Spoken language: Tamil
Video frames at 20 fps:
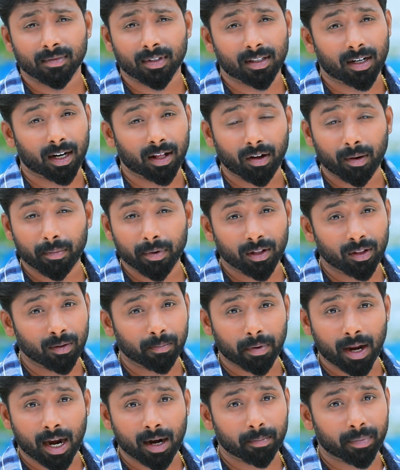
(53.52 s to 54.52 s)
இந்த தடவை அப்படி
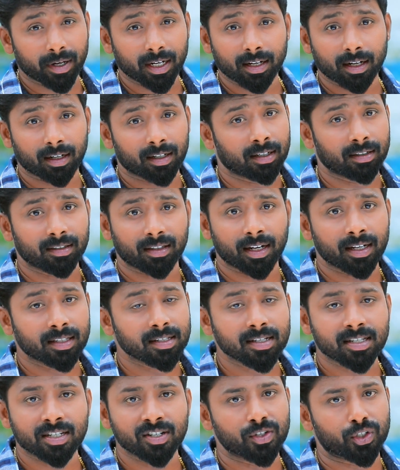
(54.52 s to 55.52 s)
ஏதாவது பிளான் பண்ணி
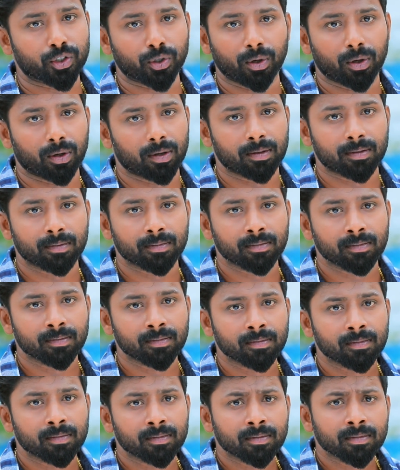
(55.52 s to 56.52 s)
வச்சிருக்கீங்கன்னு தெரிஞ்சதுன்னு வச்சுக்கோ
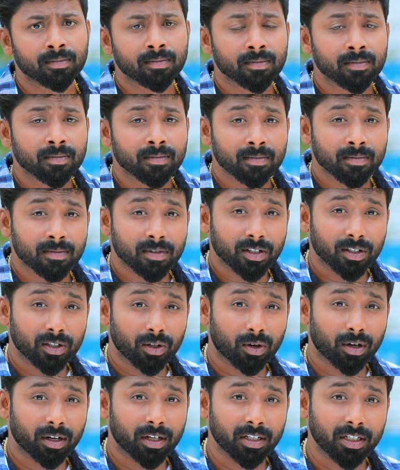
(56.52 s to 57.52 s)

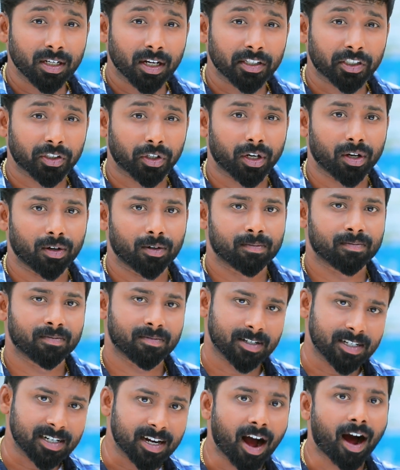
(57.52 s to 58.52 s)
அத்தோட நீ ஐஸ்வர்யாவும்
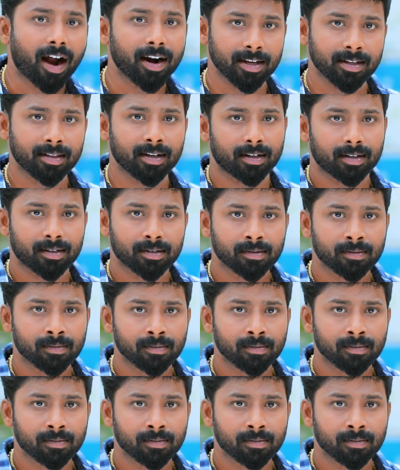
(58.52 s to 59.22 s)
காலி தான்